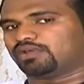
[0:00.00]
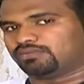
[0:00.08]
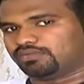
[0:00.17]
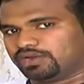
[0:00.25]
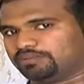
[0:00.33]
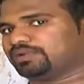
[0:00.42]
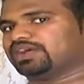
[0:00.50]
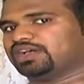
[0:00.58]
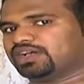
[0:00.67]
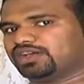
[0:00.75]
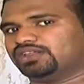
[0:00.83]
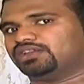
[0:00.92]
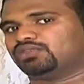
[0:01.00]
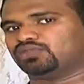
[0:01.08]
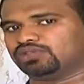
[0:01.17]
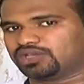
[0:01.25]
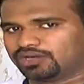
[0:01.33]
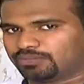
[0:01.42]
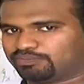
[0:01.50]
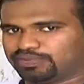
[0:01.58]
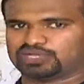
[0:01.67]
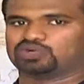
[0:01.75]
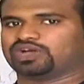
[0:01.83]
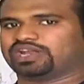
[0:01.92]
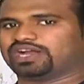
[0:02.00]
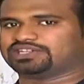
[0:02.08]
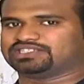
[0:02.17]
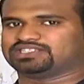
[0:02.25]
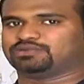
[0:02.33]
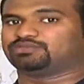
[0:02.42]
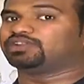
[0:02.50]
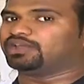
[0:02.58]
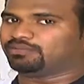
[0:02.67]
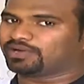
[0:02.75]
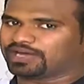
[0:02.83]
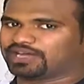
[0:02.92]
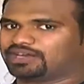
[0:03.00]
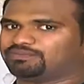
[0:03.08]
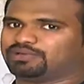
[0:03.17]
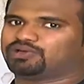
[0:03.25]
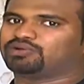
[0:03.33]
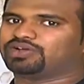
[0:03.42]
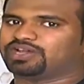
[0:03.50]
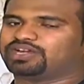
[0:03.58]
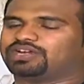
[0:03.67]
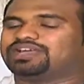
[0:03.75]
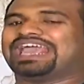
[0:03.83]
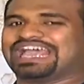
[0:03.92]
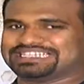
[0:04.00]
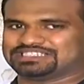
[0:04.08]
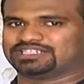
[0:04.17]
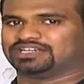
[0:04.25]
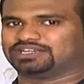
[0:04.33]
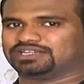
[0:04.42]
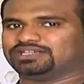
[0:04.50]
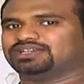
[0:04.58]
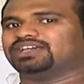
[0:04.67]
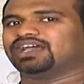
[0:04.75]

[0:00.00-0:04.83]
మనం నిమ్మకాయ కానీ కొద్దిగా పెరుగు కానీ యాడ్ చేసినప్పుడు నిమ్మకాయ కానీ పెరుగు కానీ అంటే యాసిడ్ అండి